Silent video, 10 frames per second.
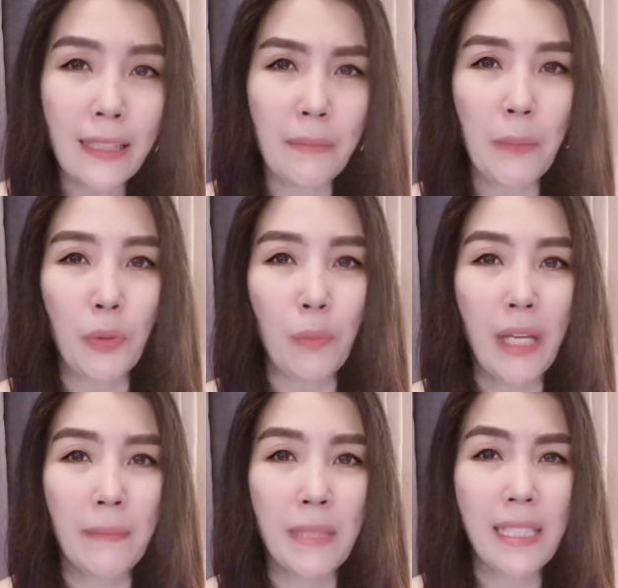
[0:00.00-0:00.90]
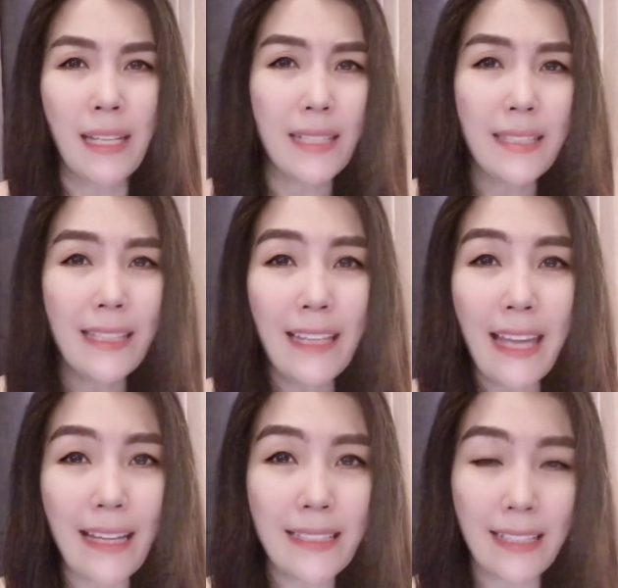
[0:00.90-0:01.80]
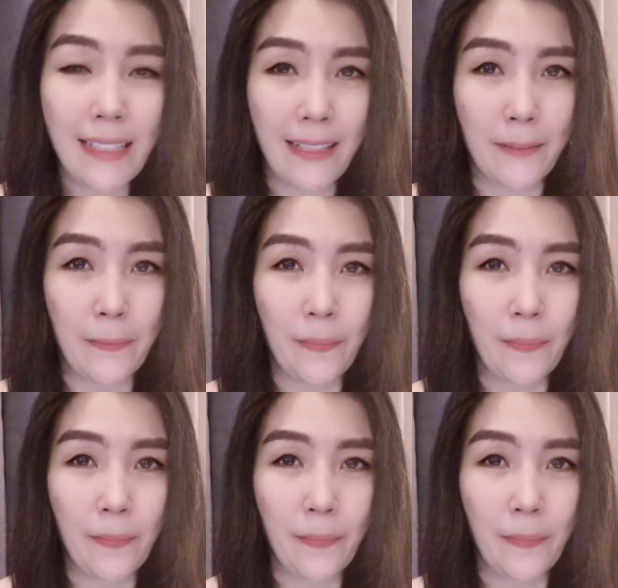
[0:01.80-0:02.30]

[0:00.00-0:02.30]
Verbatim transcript: na may problema sila kasi lalaki sila eh.